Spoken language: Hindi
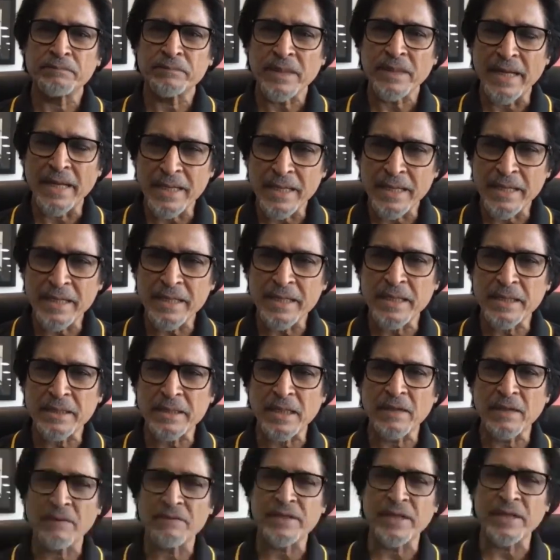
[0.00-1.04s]
इंग्लैंड की
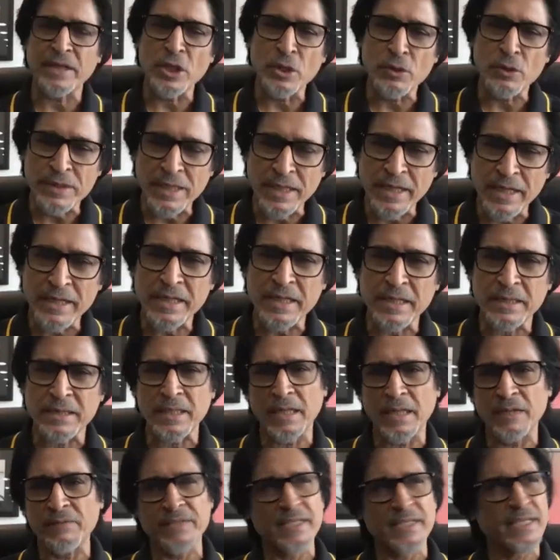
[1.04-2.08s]
तरफ से न्यूजीलैंड की
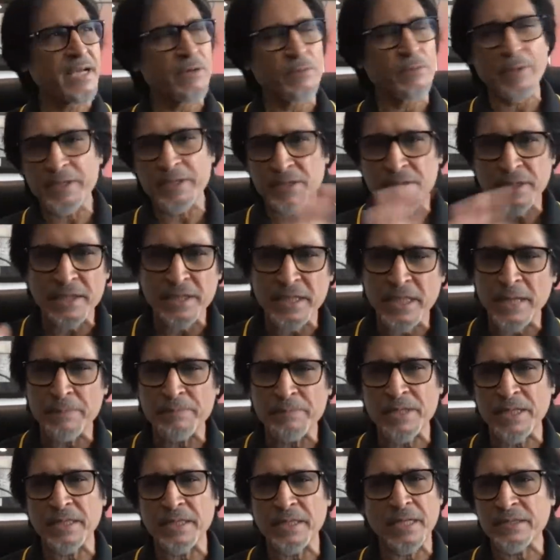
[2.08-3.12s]
तरफ से या वेस्टर्न टीम्स
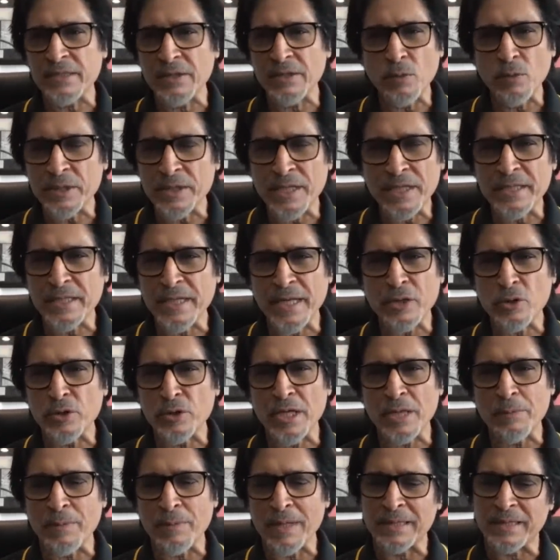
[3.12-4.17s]
की तरफ से वो दिखने को
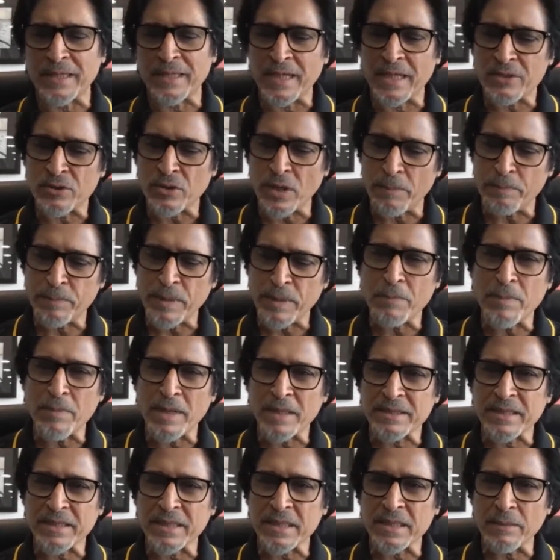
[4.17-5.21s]
नहीं मिलती है सो अपना
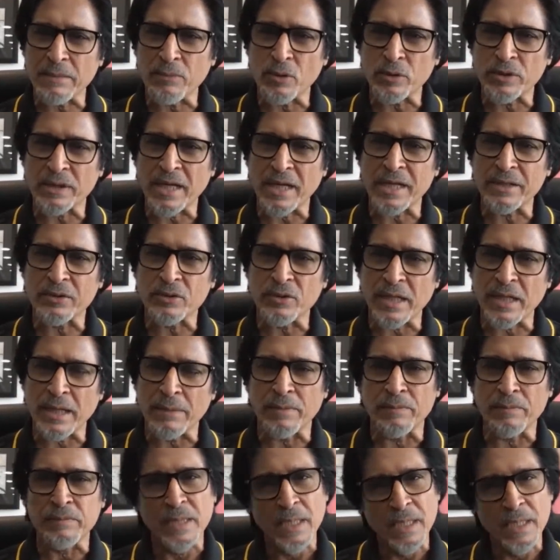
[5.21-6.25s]
मकसद जब होता है तो ये
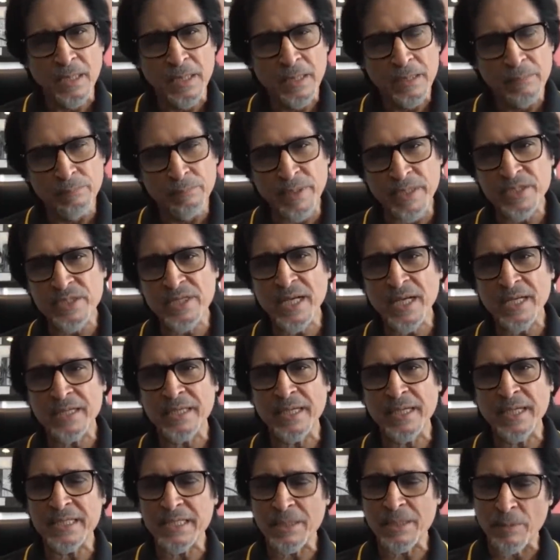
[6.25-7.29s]
बिज जाते
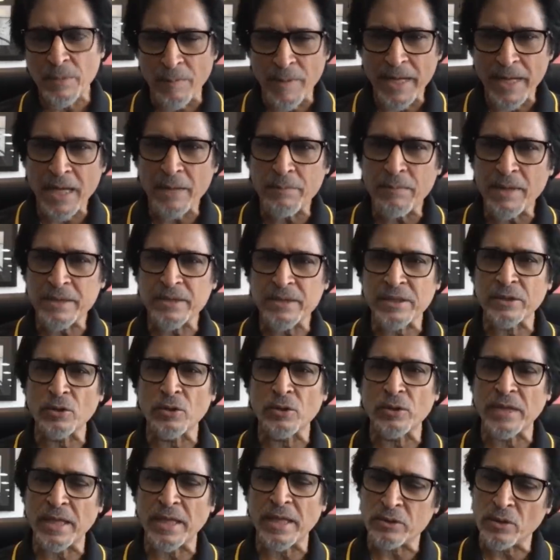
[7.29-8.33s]
हैं जब हमारा मकसद
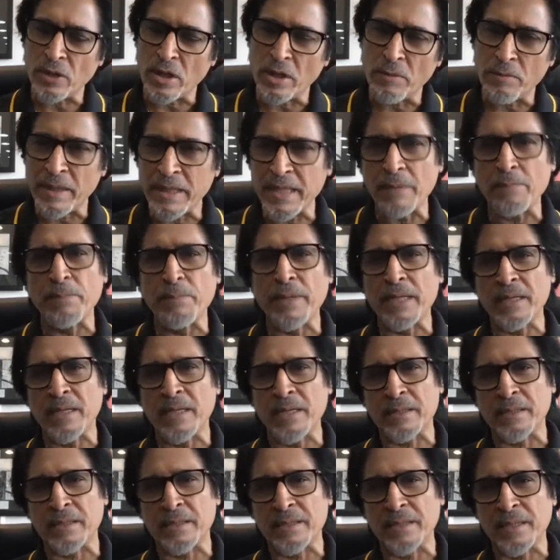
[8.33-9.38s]
होता है तो हमें ये बिन
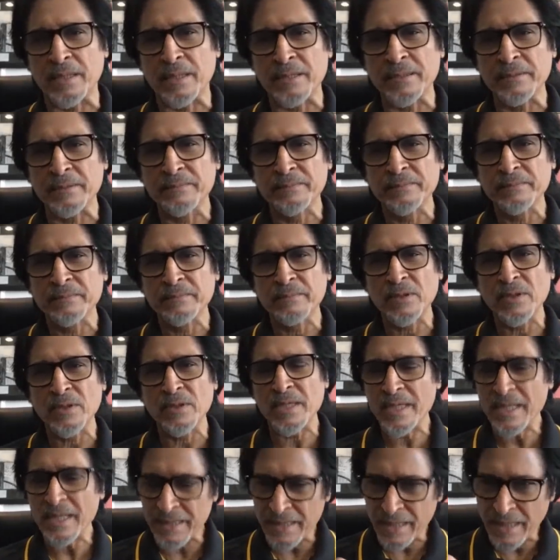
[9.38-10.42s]
कर देते हैं
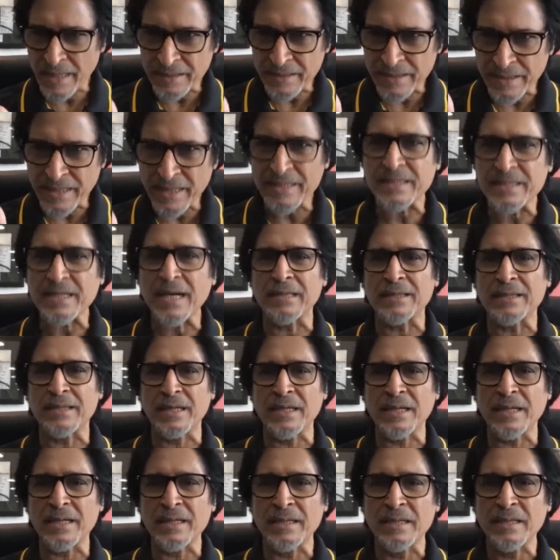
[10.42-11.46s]
ये ये ये जाती
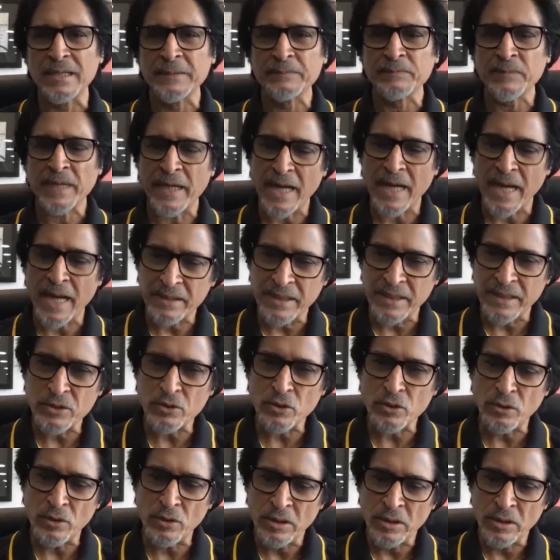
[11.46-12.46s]
है एंड आई थिंक जो